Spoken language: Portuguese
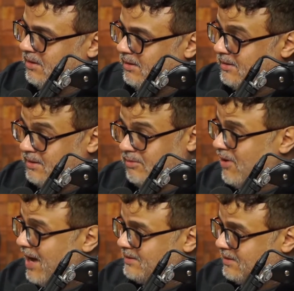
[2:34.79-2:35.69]
E assim,
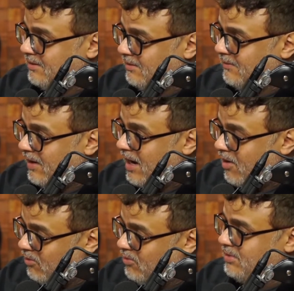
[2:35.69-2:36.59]
quase,
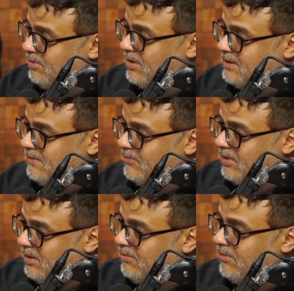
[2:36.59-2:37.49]
algum de nós ia
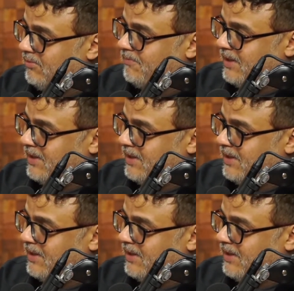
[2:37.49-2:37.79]
morrer, ou o pai